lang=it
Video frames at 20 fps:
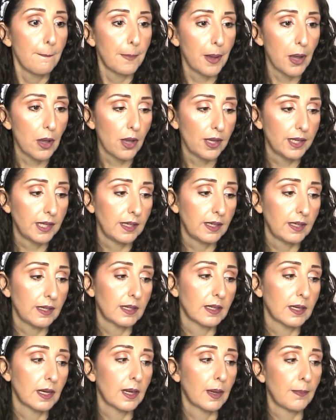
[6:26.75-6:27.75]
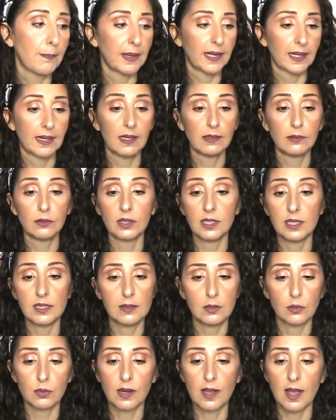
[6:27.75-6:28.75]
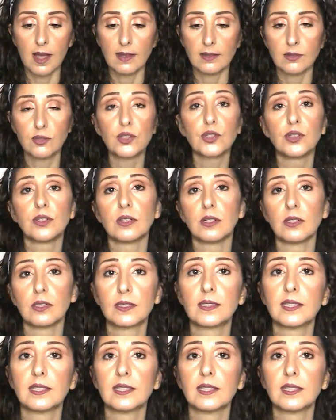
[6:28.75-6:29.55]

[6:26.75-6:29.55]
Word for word: poi eh, parlando di struccaggio ho